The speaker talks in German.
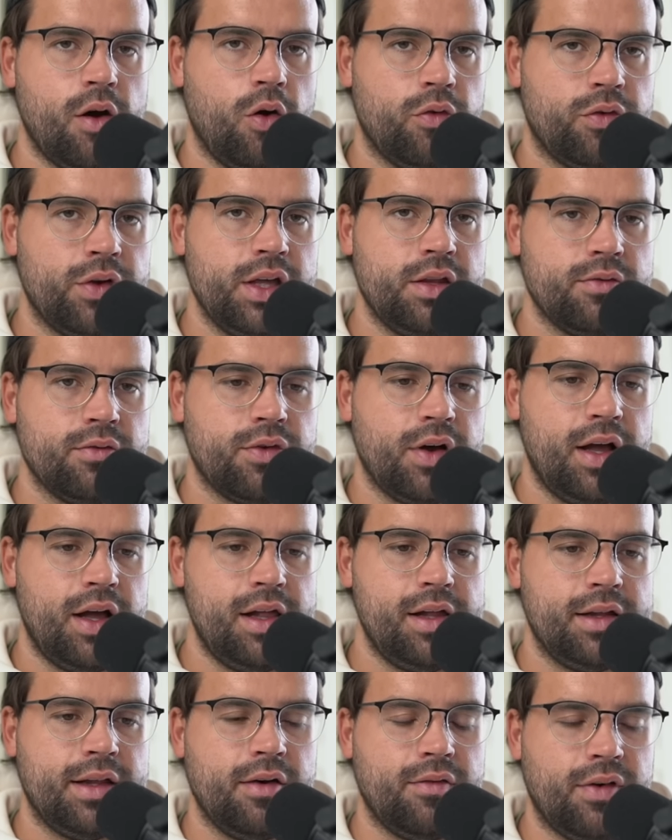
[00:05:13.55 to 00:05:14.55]
auf jeden
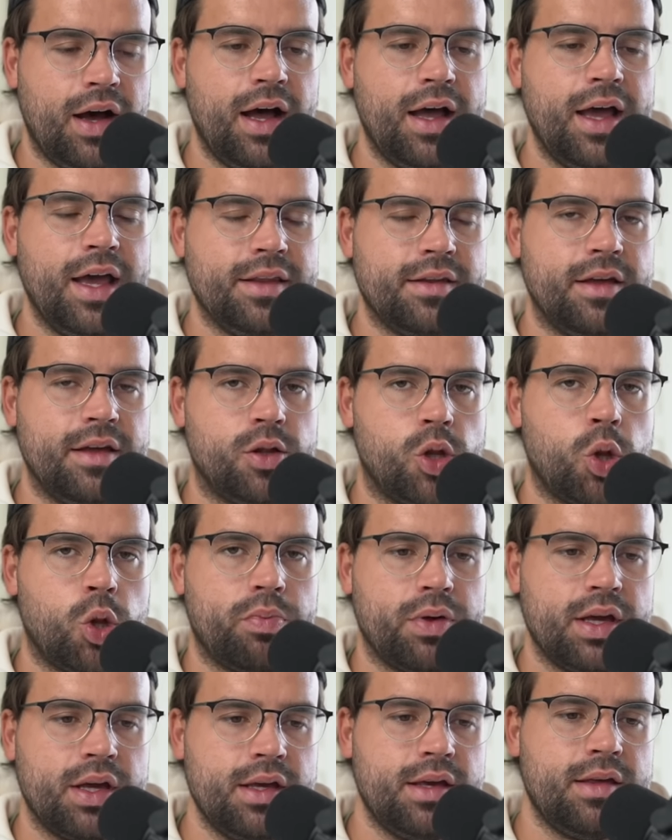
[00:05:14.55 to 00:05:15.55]
Fall der Wahrheit
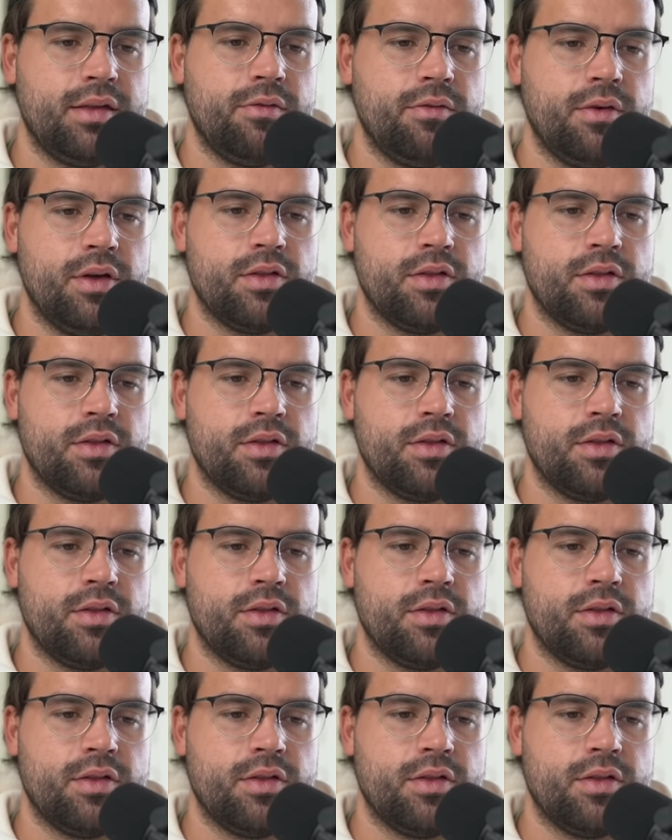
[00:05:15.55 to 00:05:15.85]
entspricht,